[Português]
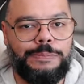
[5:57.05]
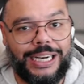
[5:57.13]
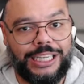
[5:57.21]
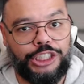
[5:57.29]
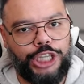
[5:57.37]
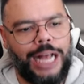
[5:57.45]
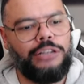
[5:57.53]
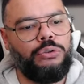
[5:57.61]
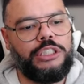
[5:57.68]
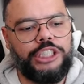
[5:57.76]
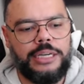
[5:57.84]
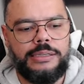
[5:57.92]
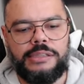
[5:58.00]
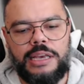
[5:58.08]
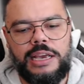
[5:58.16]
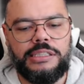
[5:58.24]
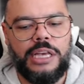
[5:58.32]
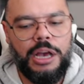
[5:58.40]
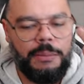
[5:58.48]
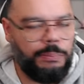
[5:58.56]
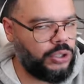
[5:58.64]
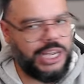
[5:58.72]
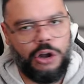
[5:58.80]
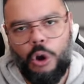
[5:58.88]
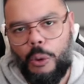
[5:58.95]
para já no dia 6
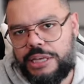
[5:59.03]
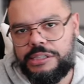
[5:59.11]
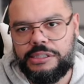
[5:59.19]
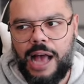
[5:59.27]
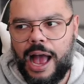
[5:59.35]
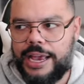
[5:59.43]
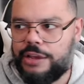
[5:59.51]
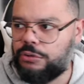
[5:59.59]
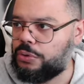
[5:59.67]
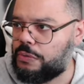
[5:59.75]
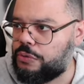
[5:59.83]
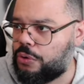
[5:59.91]
poder começar aí o novo